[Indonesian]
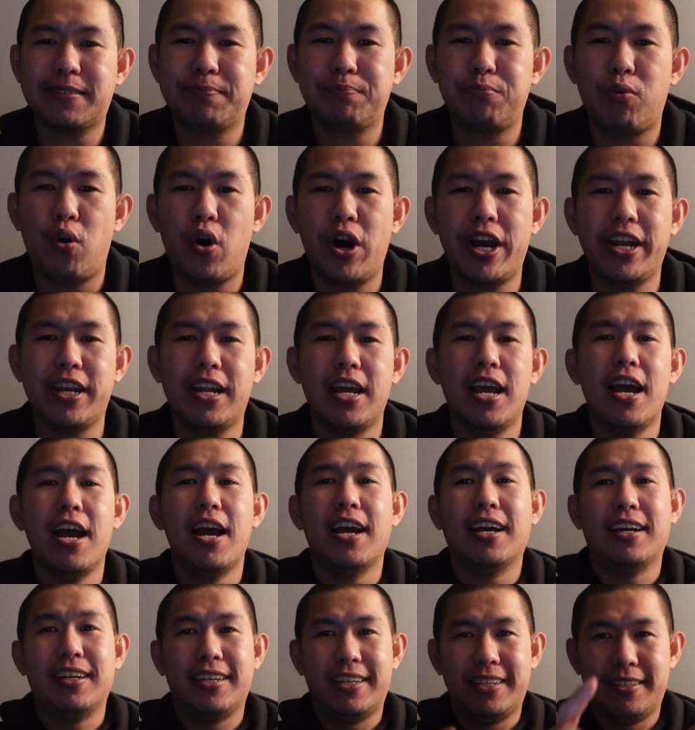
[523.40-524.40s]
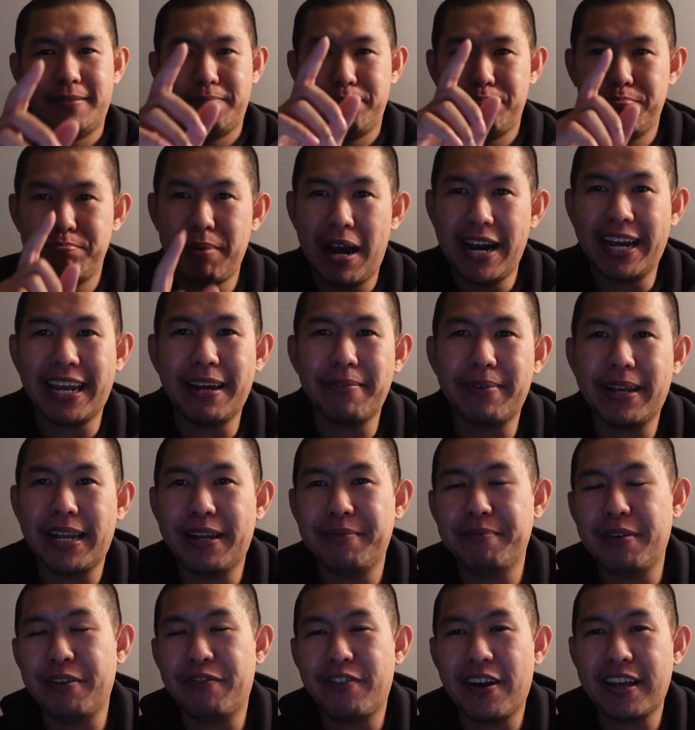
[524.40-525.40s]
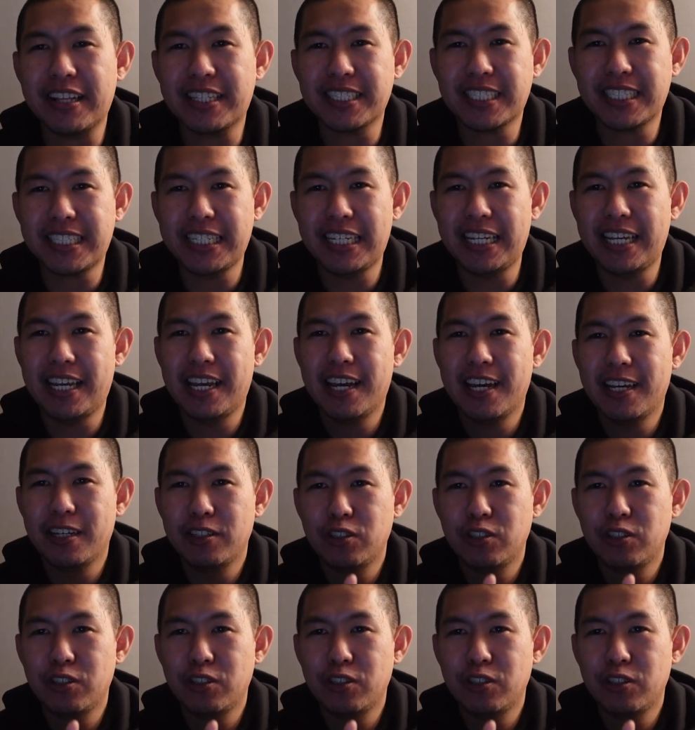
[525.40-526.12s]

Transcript: poin. Bagi NBA Fantasy,